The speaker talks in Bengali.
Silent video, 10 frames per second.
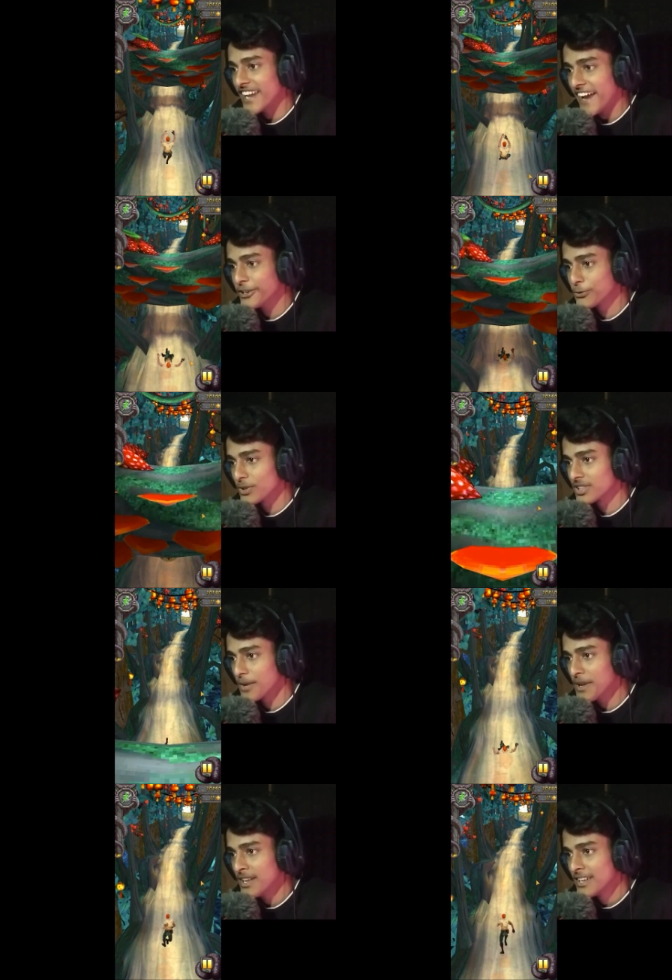স্লাইড
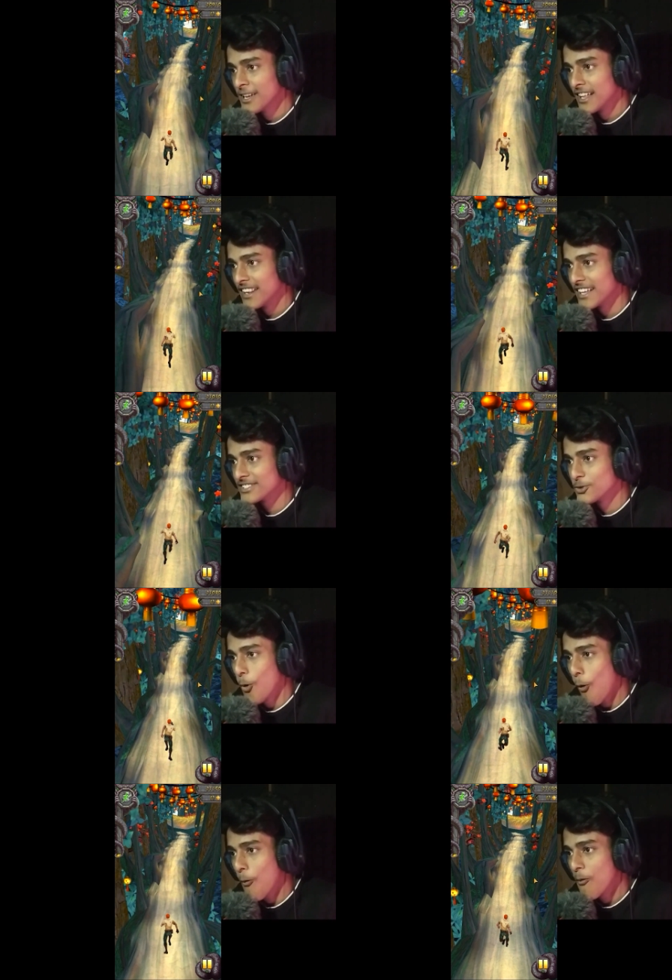করতে হবে লেটস
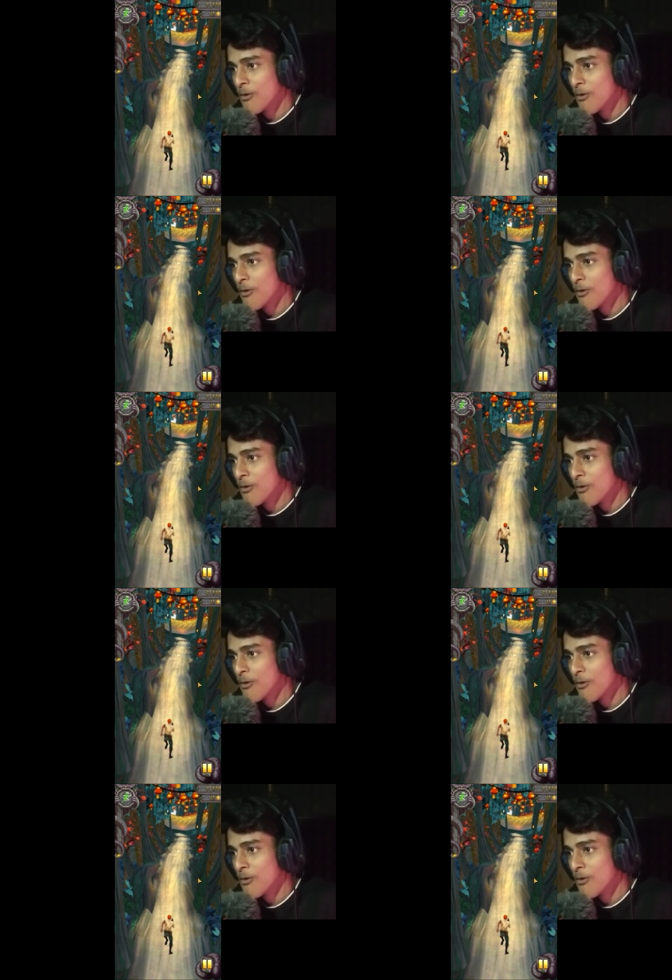গো